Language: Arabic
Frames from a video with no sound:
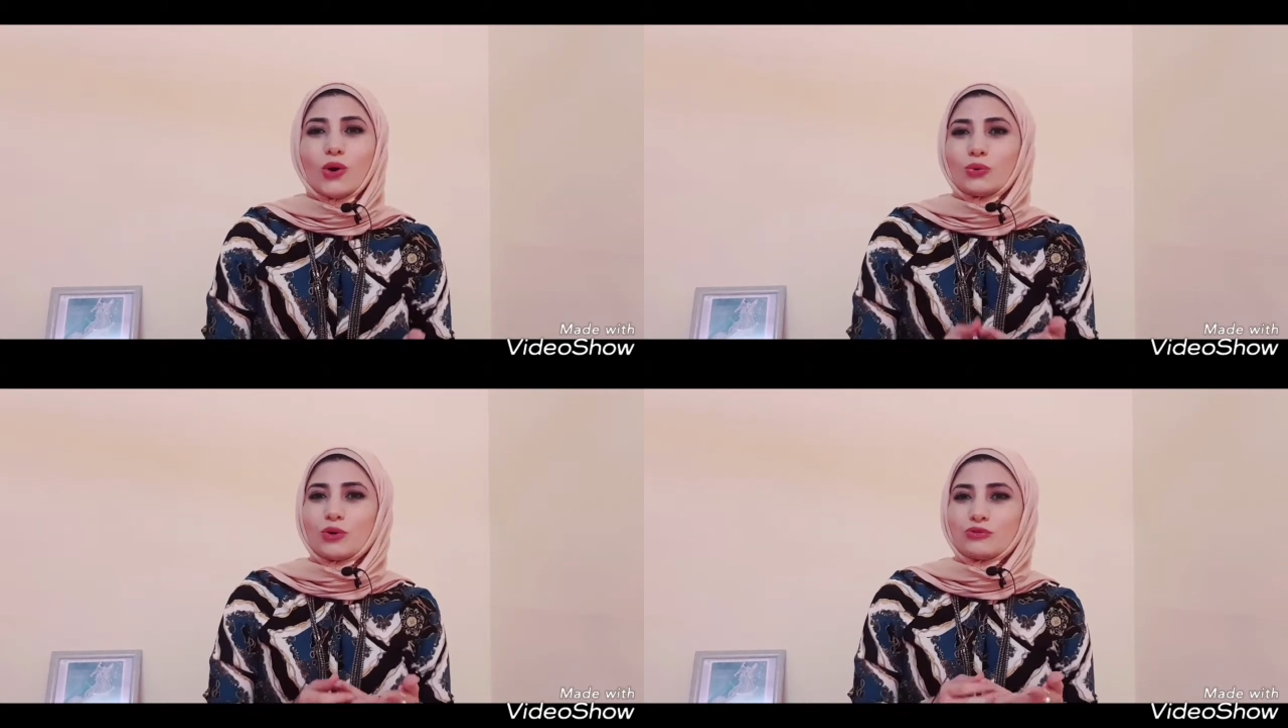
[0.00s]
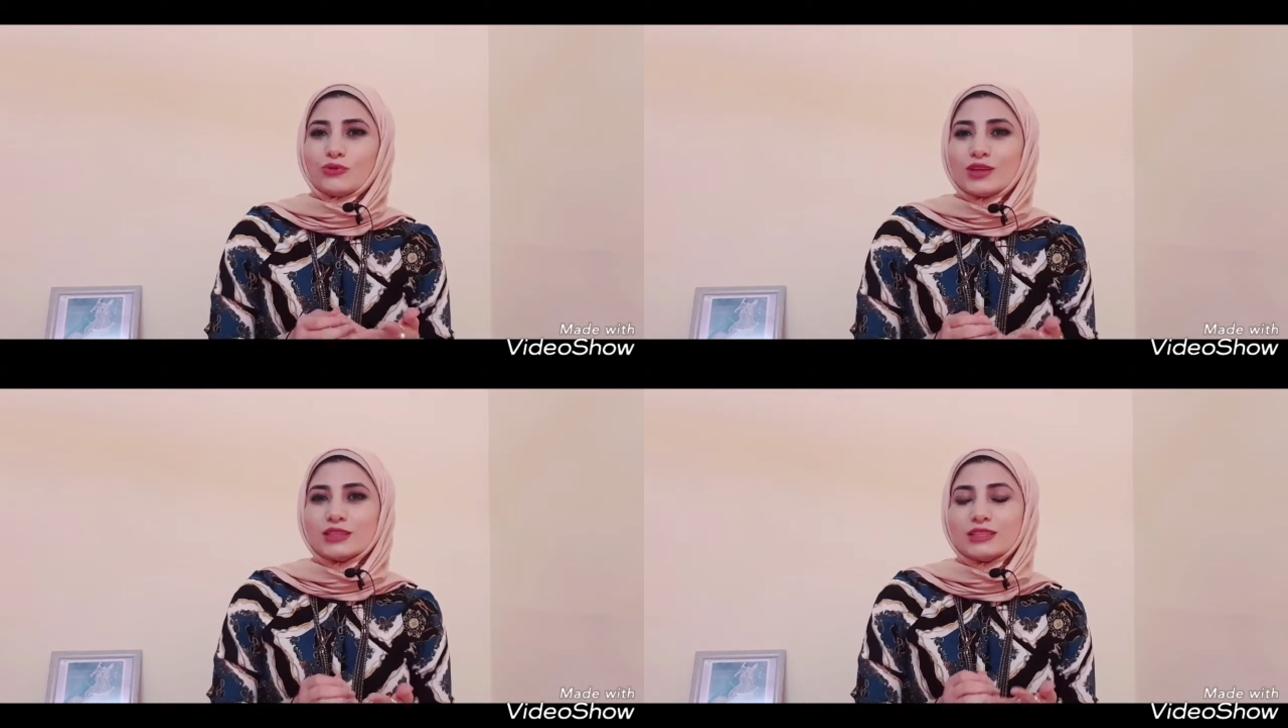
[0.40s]

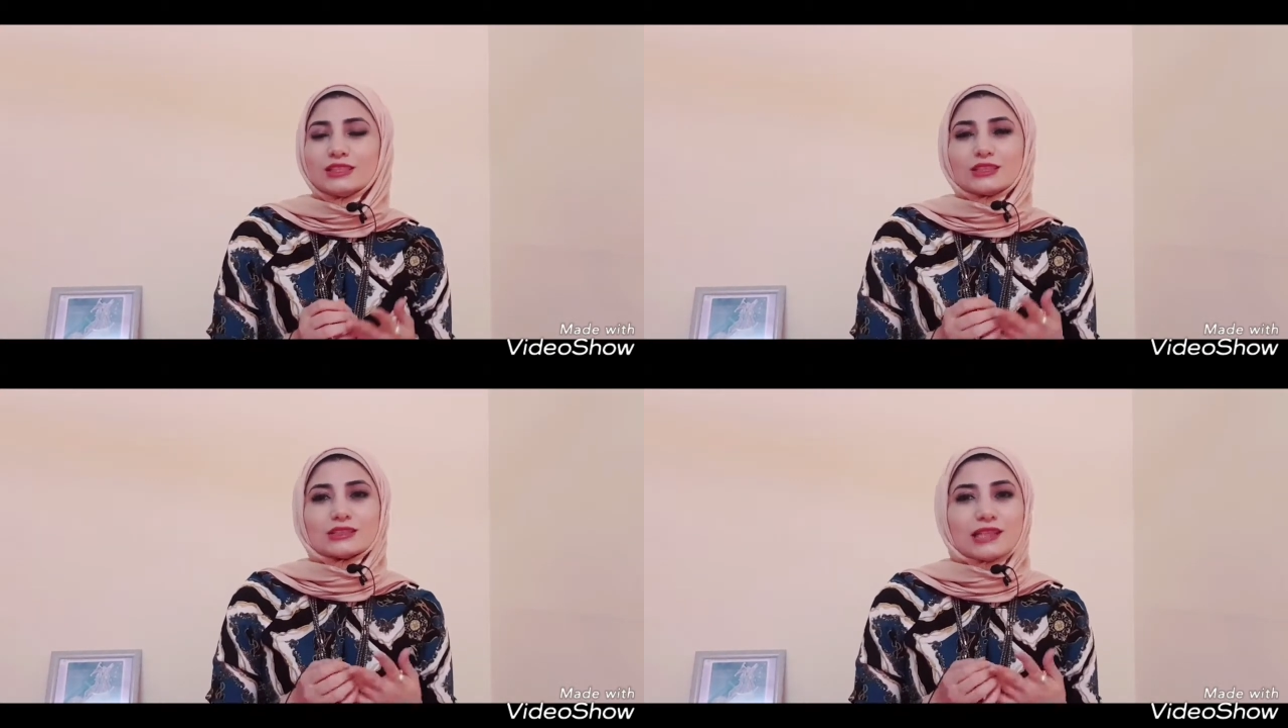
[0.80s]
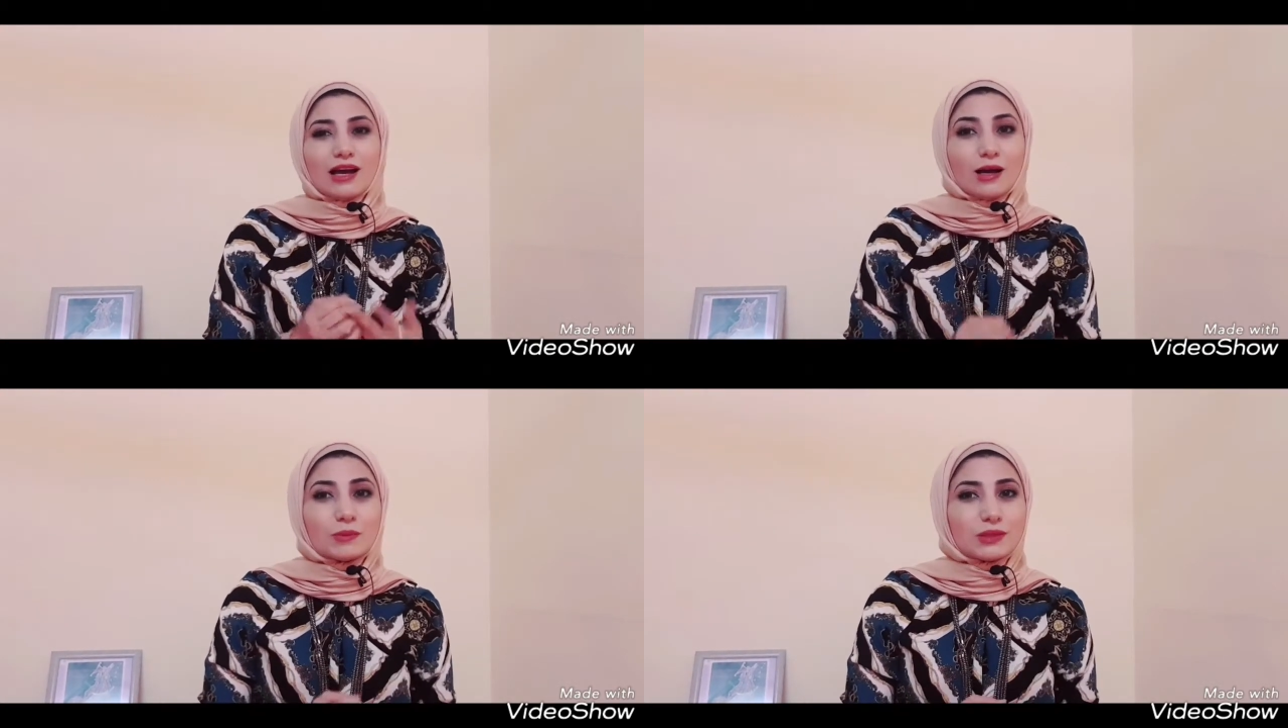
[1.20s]
ووفرتي
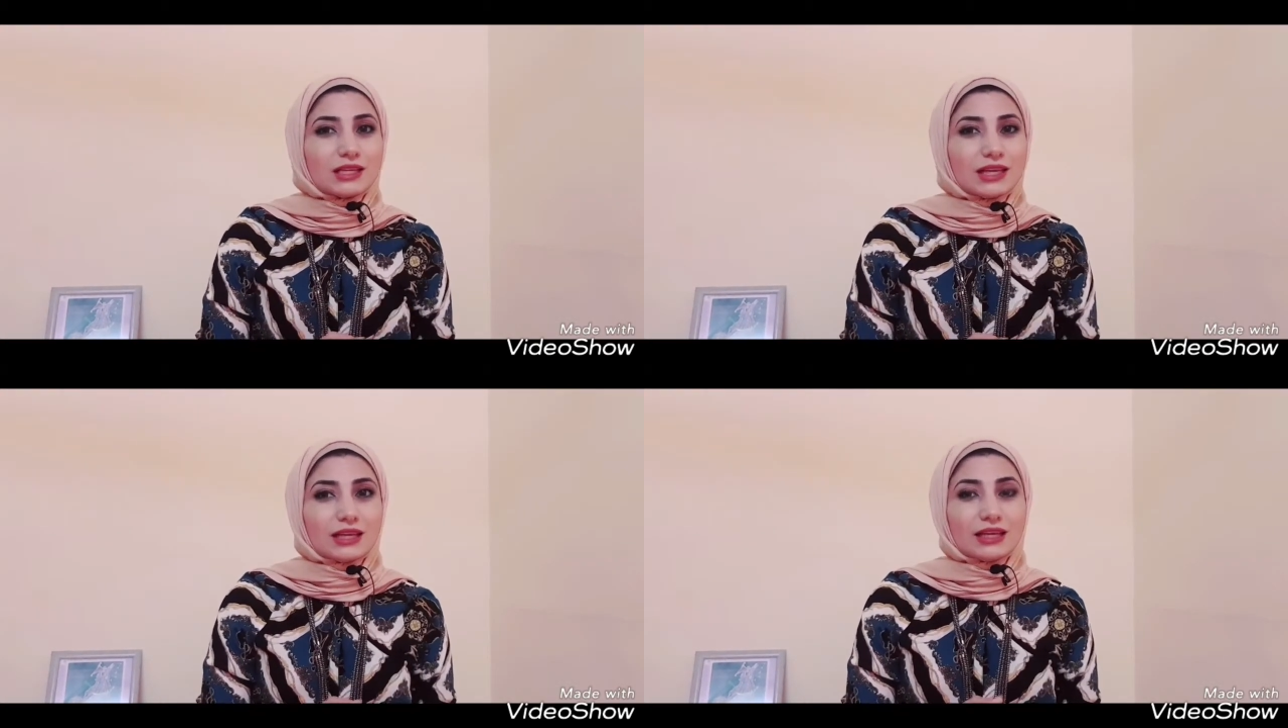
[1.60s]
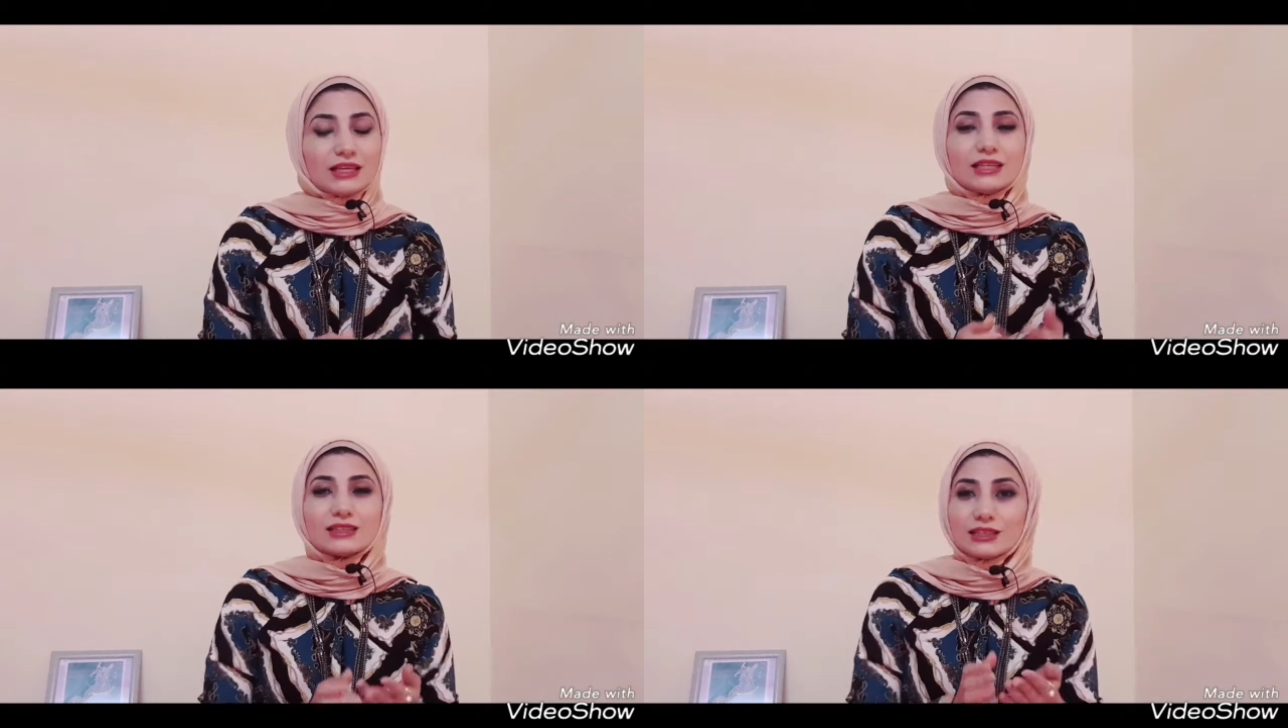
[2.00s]
الطعام إلها
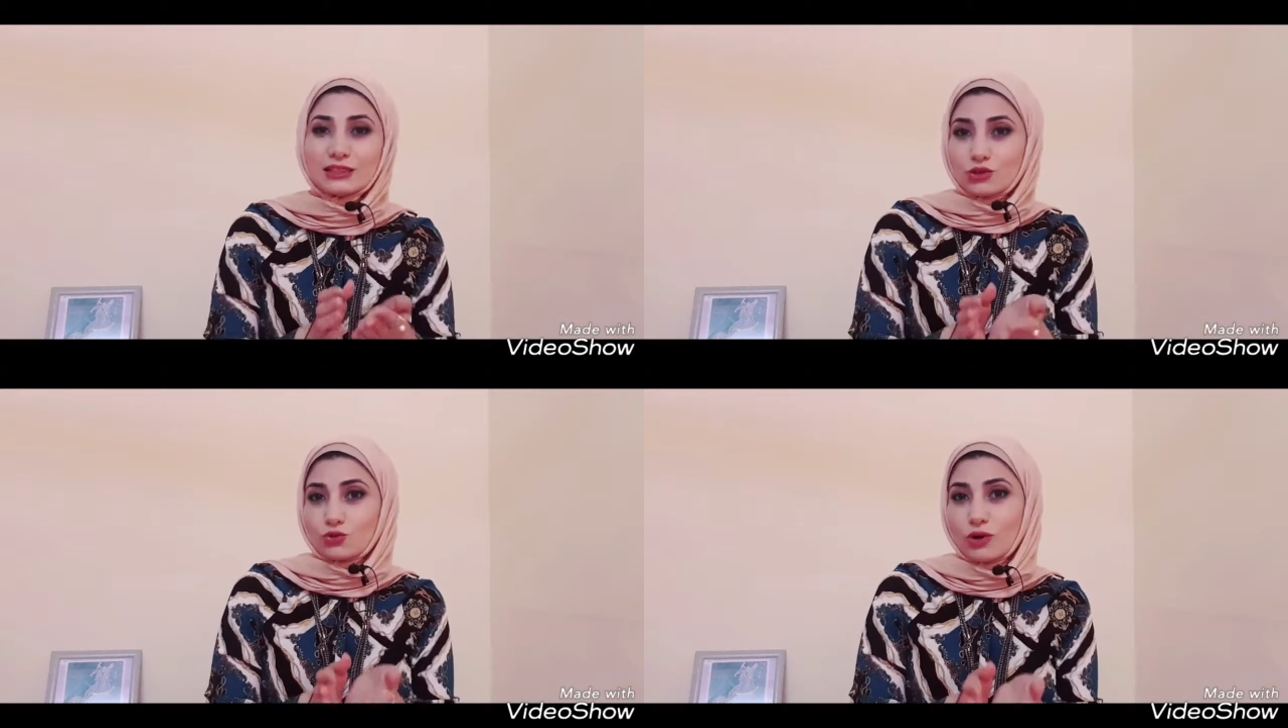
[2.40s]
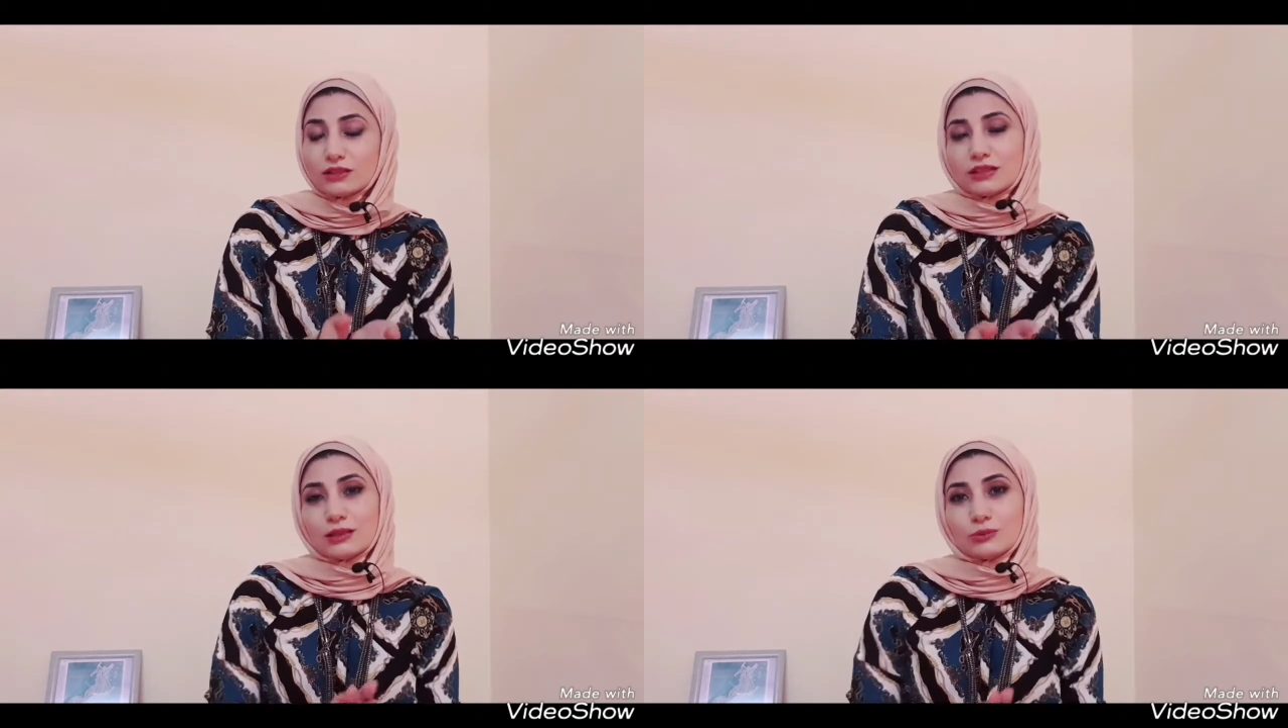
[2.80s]
هي تحتاج
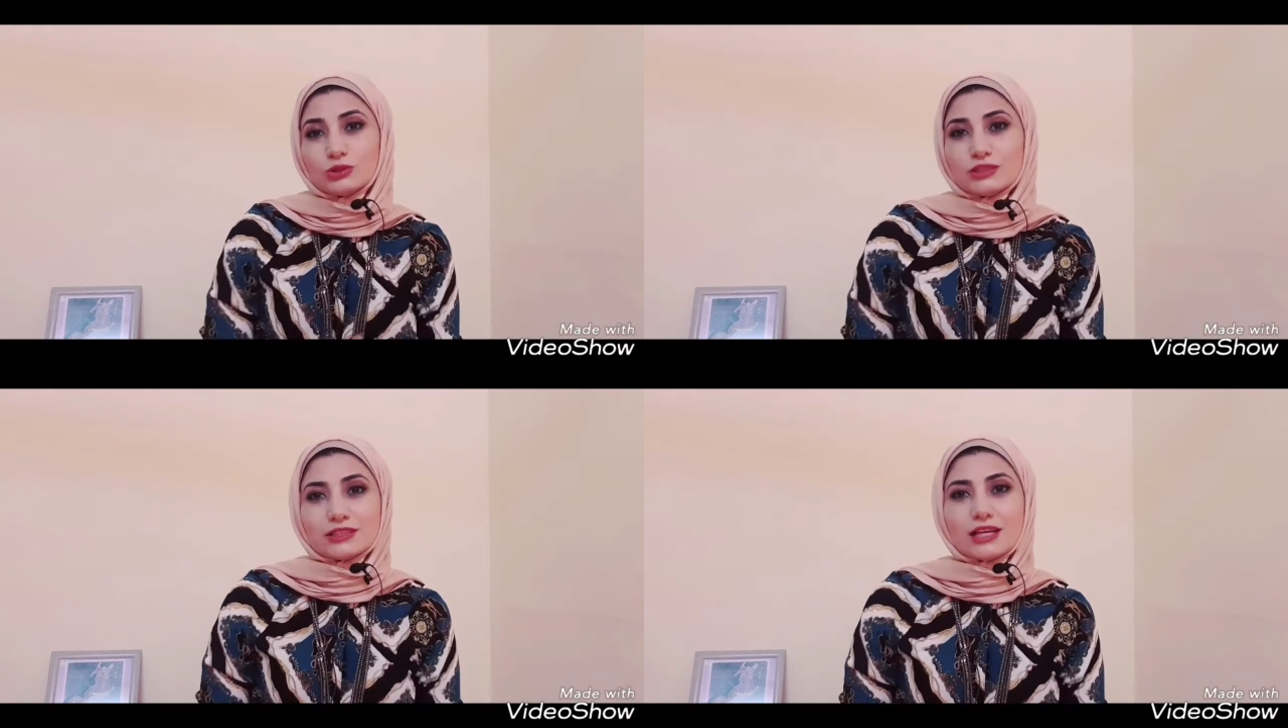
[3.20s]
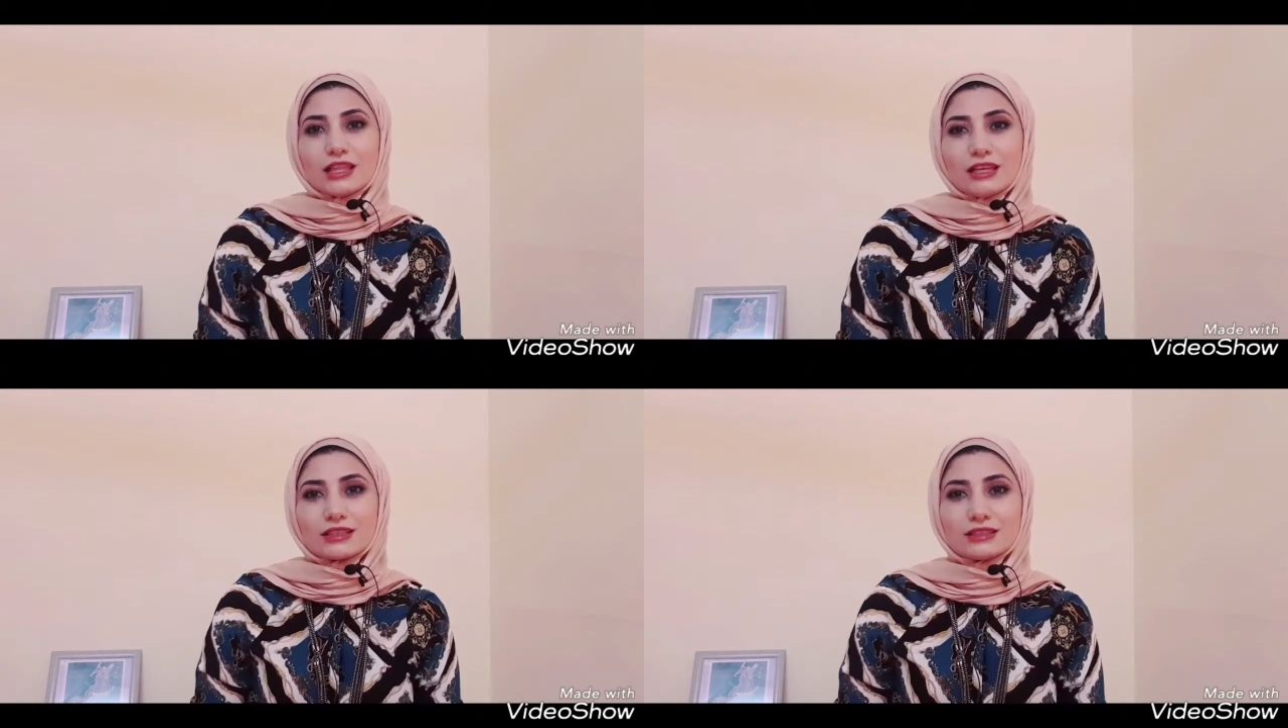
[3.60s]
وقت على مود
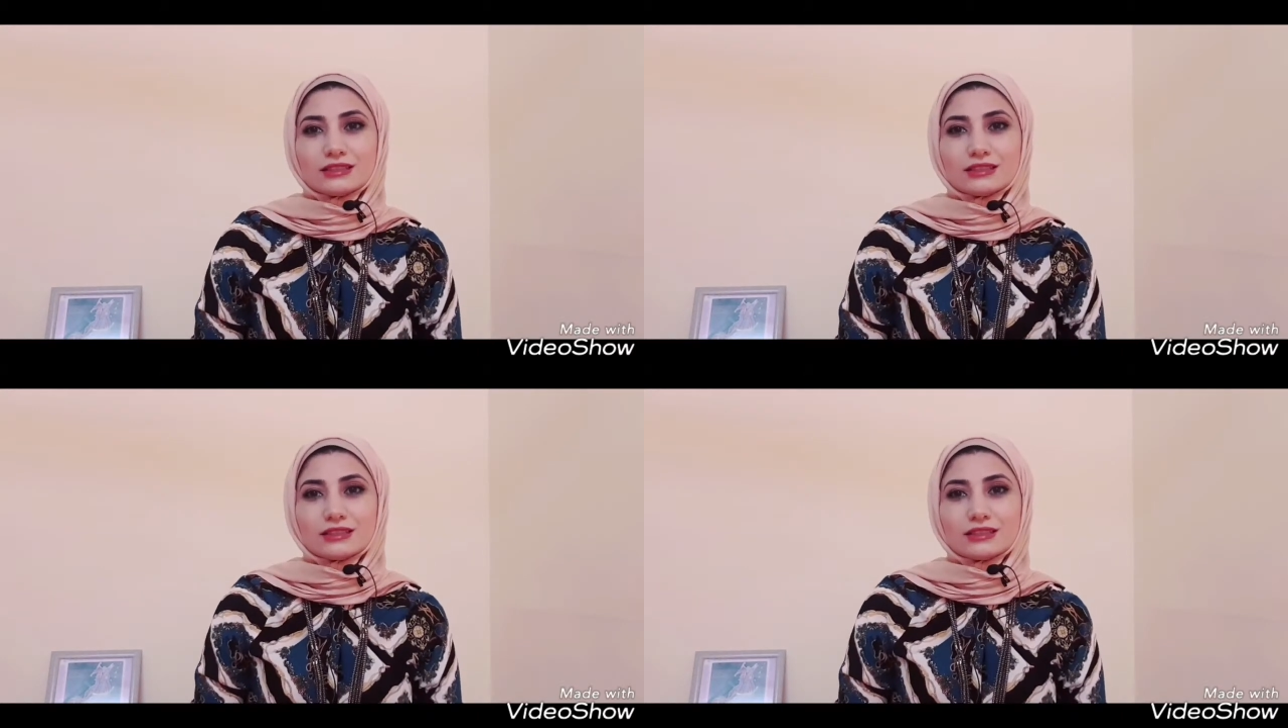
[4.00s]
تتكاثر